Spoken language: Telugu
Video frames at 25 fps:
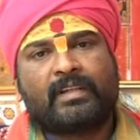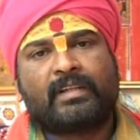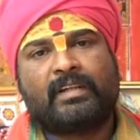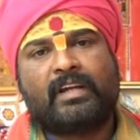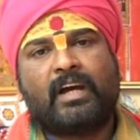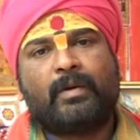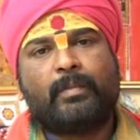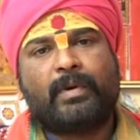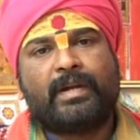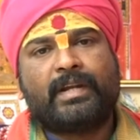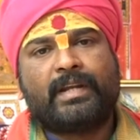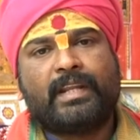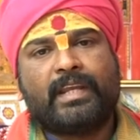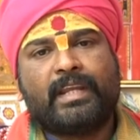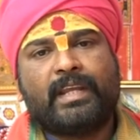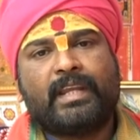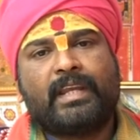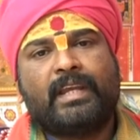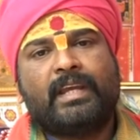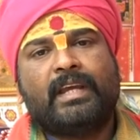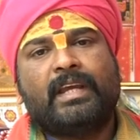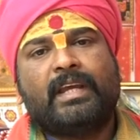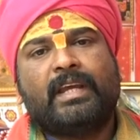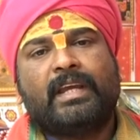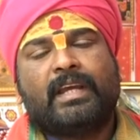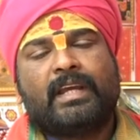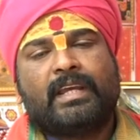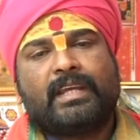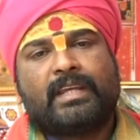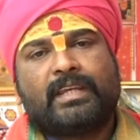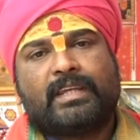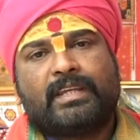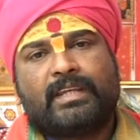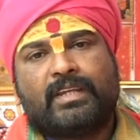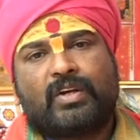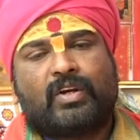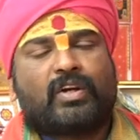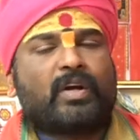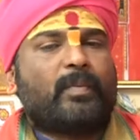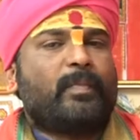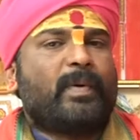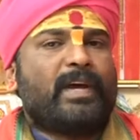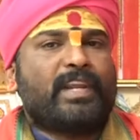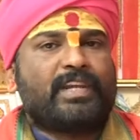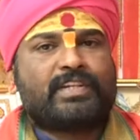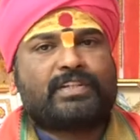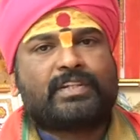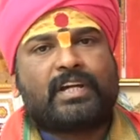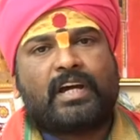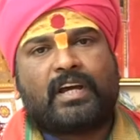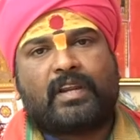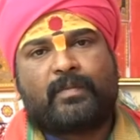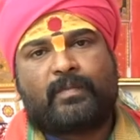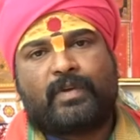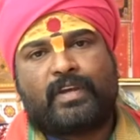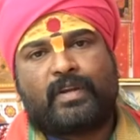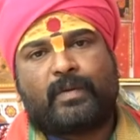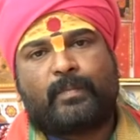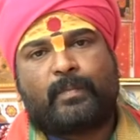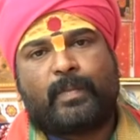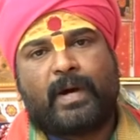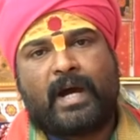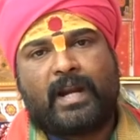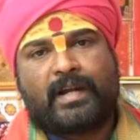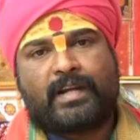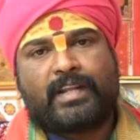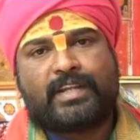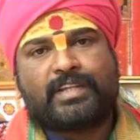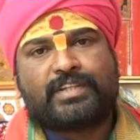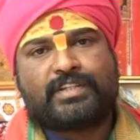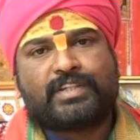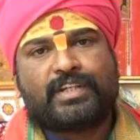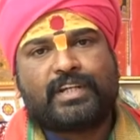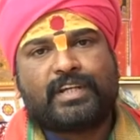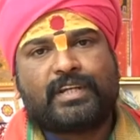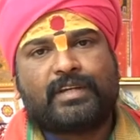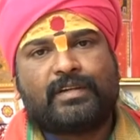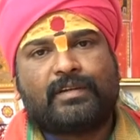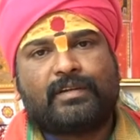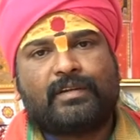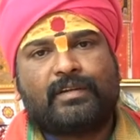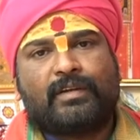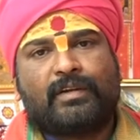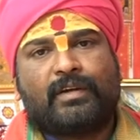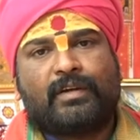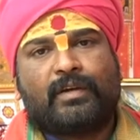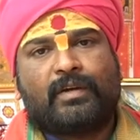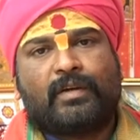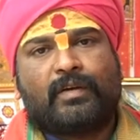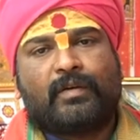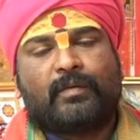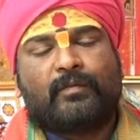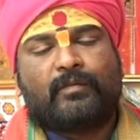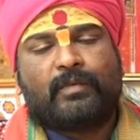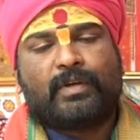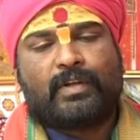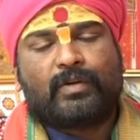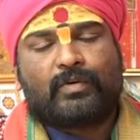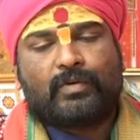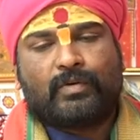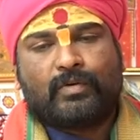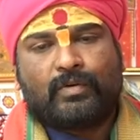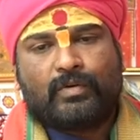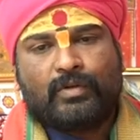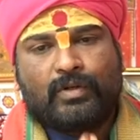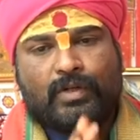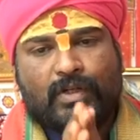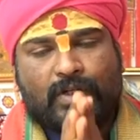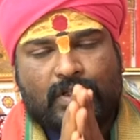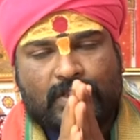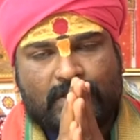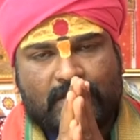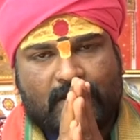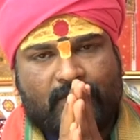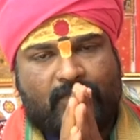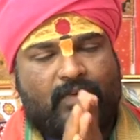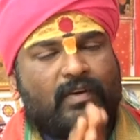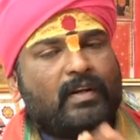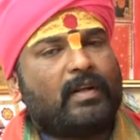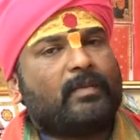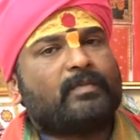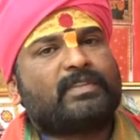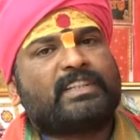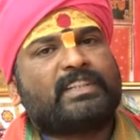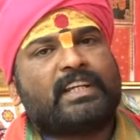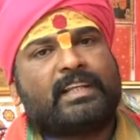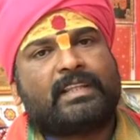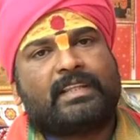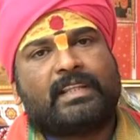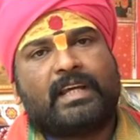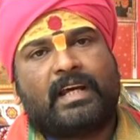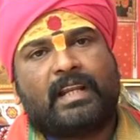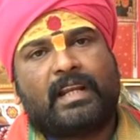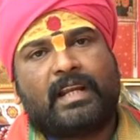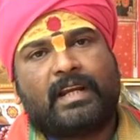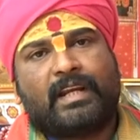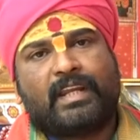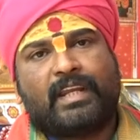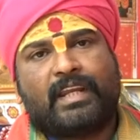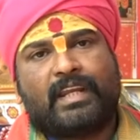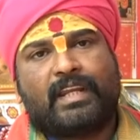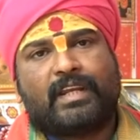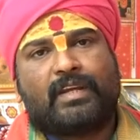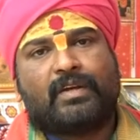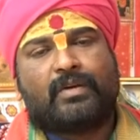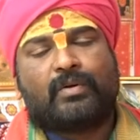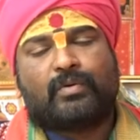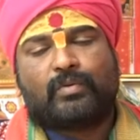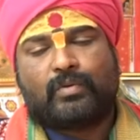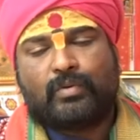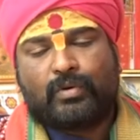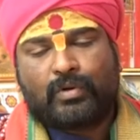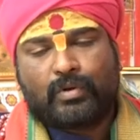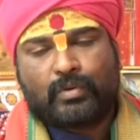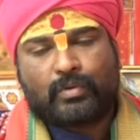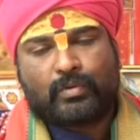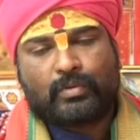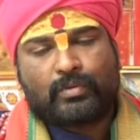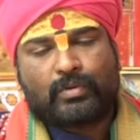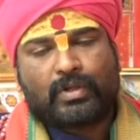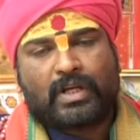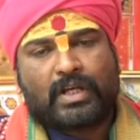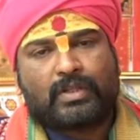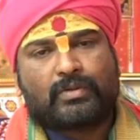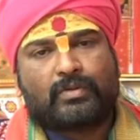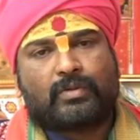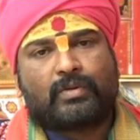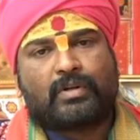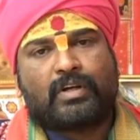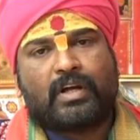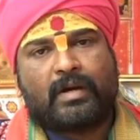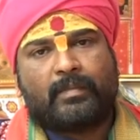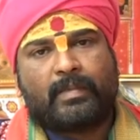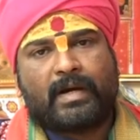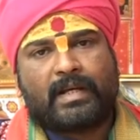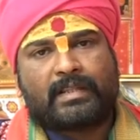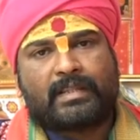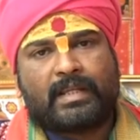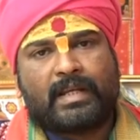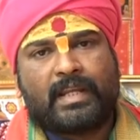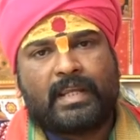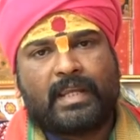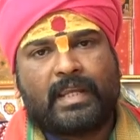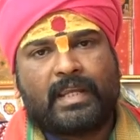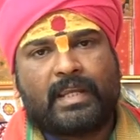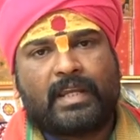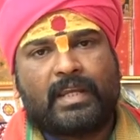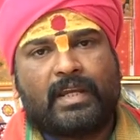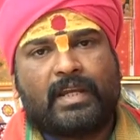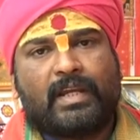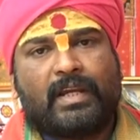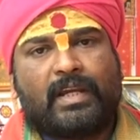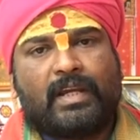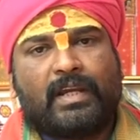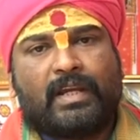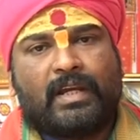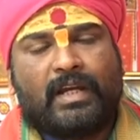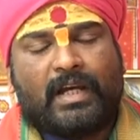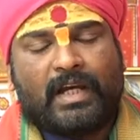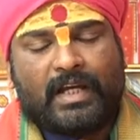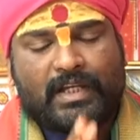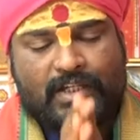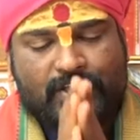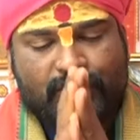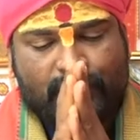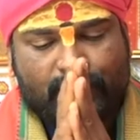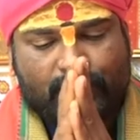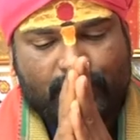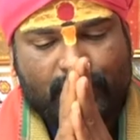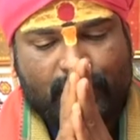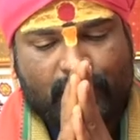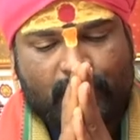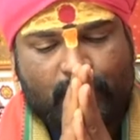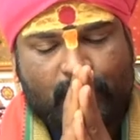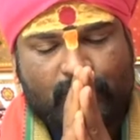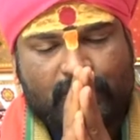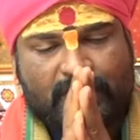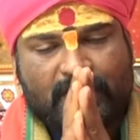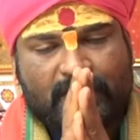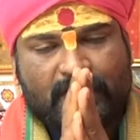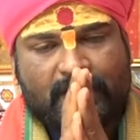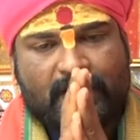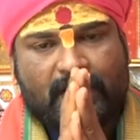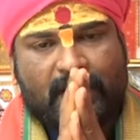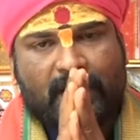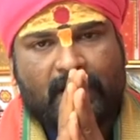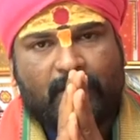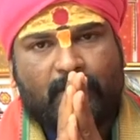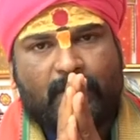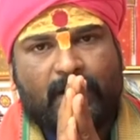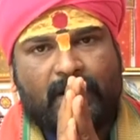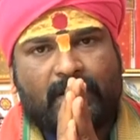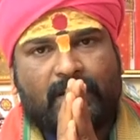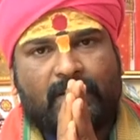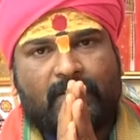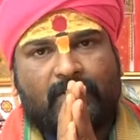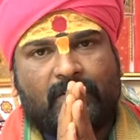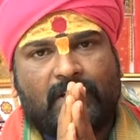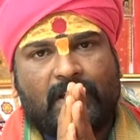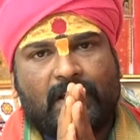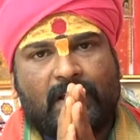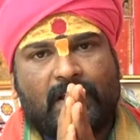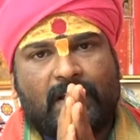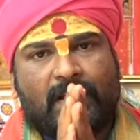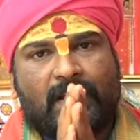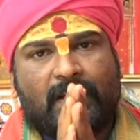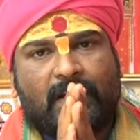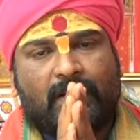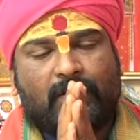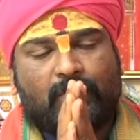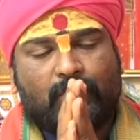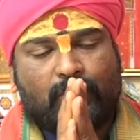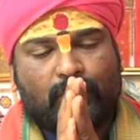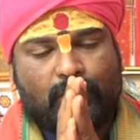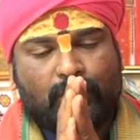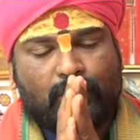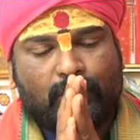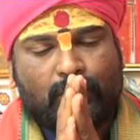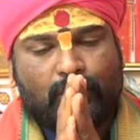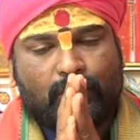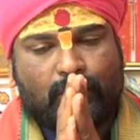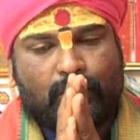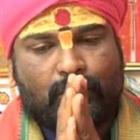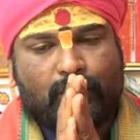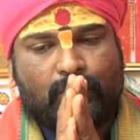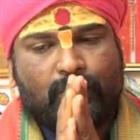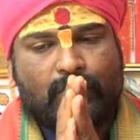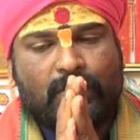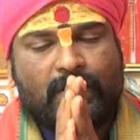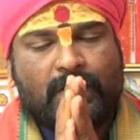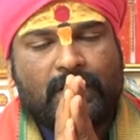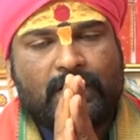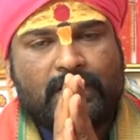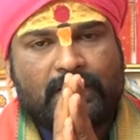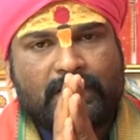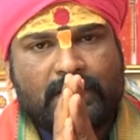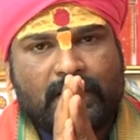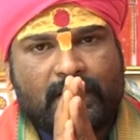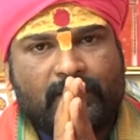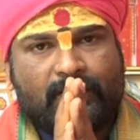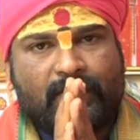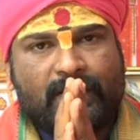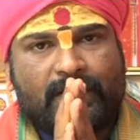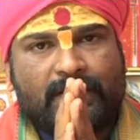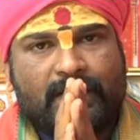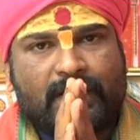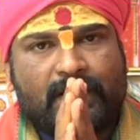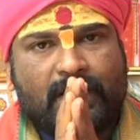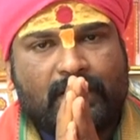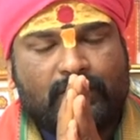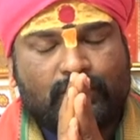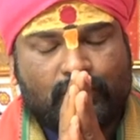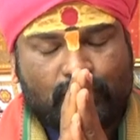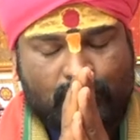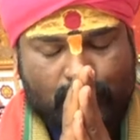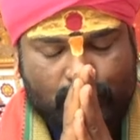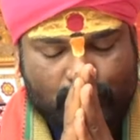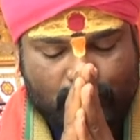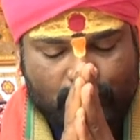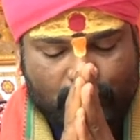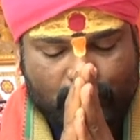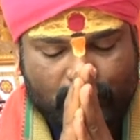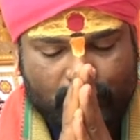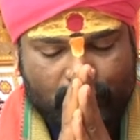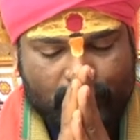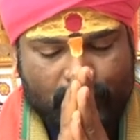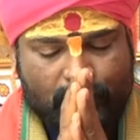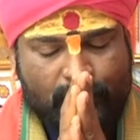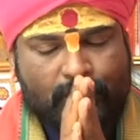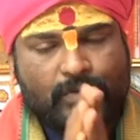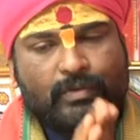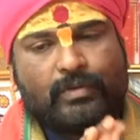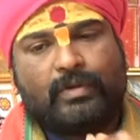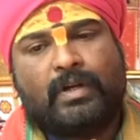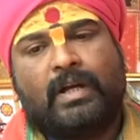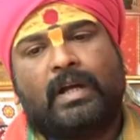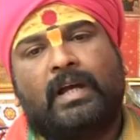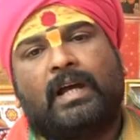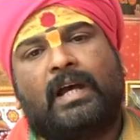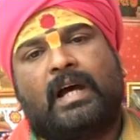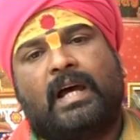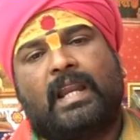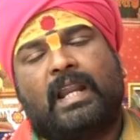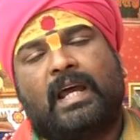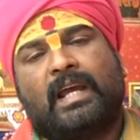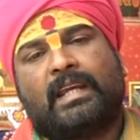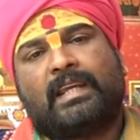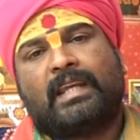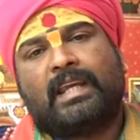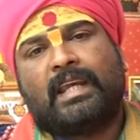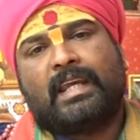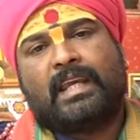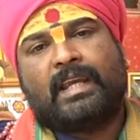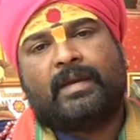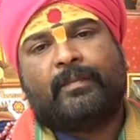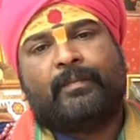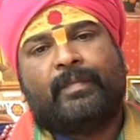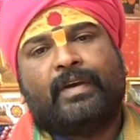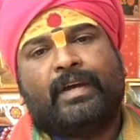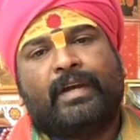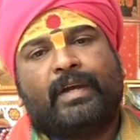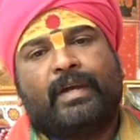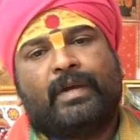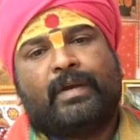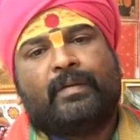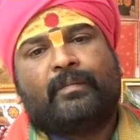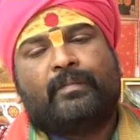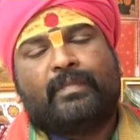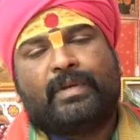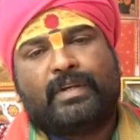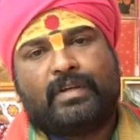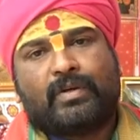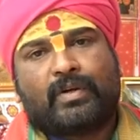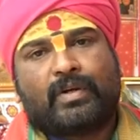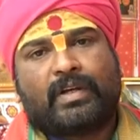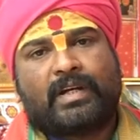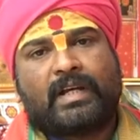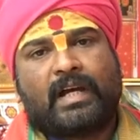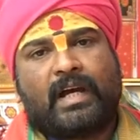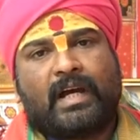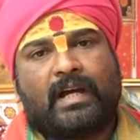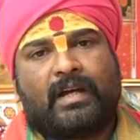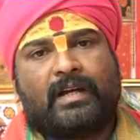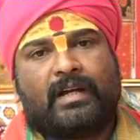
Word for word: కాబట్టి ఈ యొక్క పరిష్కారం మీరు పాటించి మీరు సఫలం చెందాలని కోరుకుంటూ ఆ దుర్గామాతని ఐశ్వర్యము సంతాన భాగ్యం కలగాలని కోరుకుంటూ సర్వే జన సుఖనోభవంతు అలాగే మీ యొక్క